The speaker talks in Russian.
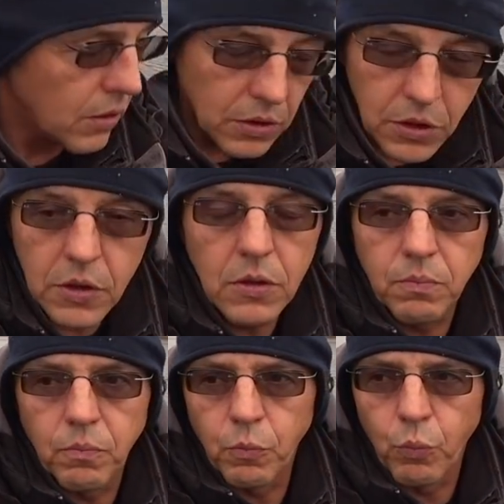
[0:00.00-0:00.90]
И
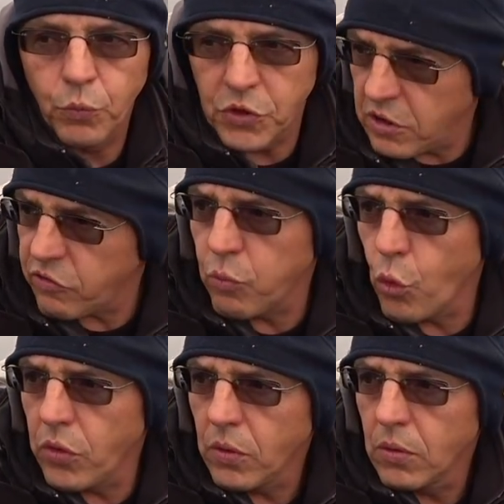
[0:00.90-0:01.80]
тесть
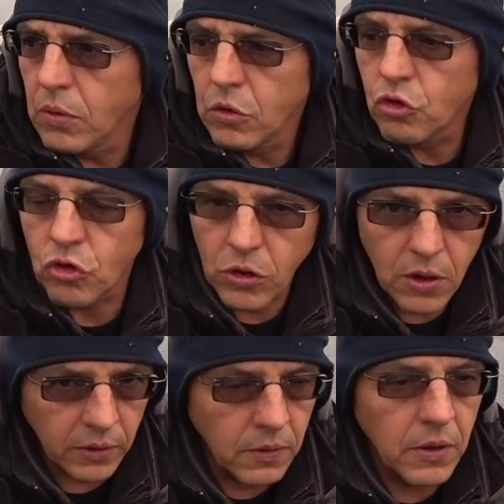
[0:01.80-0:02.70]
мой
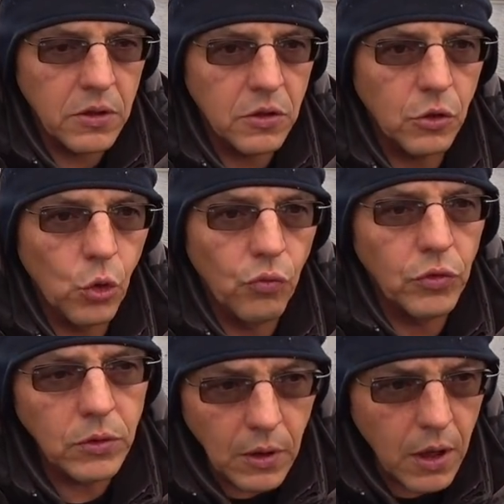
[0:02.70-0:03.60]
шикарно на них
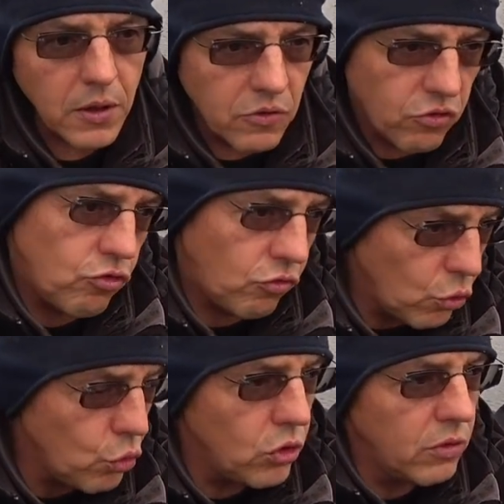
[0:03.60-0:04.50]
ловит. Да, я
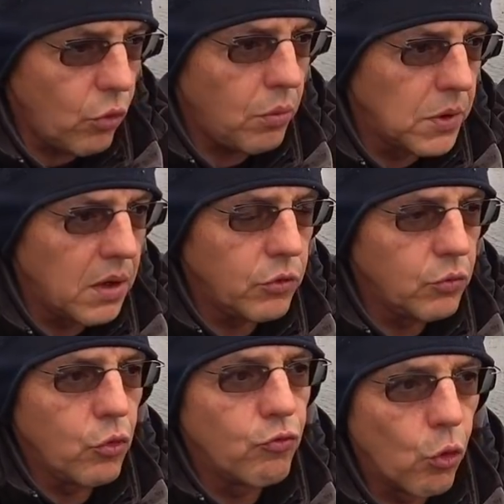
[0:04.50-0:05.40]
зачастую его
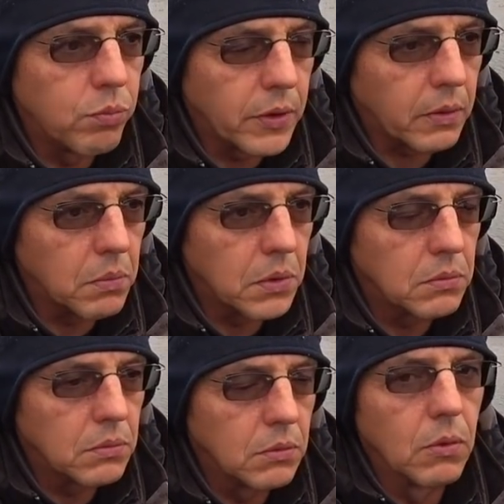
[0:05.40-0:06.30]
облавливаю воблерами.
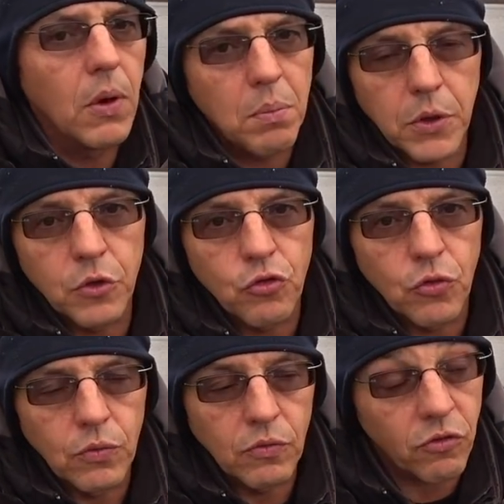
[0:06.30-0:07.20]
Но, опять же,
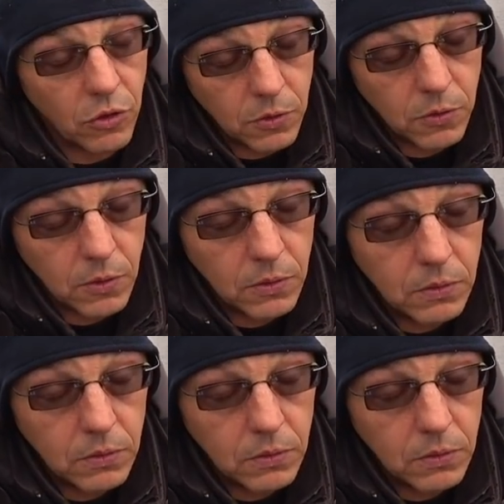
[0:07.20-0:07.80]
ценник.